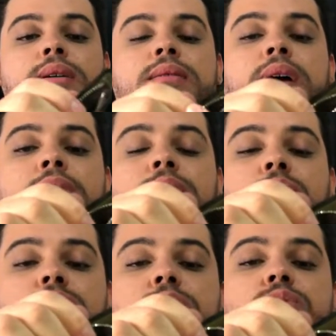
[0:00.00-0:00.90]
Aqui eu
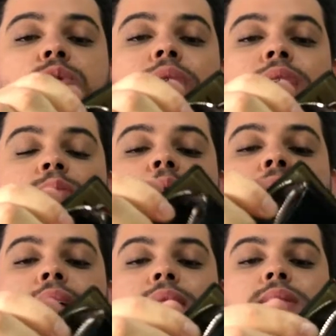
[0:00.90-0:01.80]
consigo jogar as
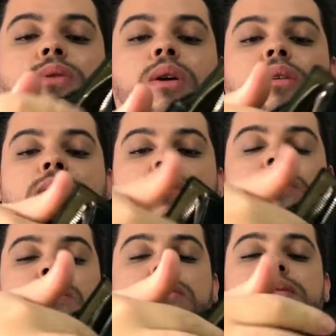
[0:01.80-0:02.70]
moedas, ó,
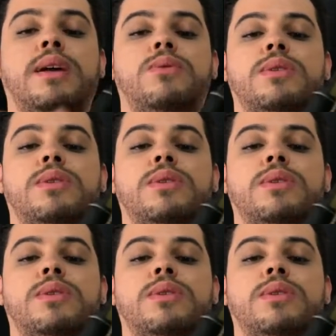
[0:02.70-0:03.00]
dentro desse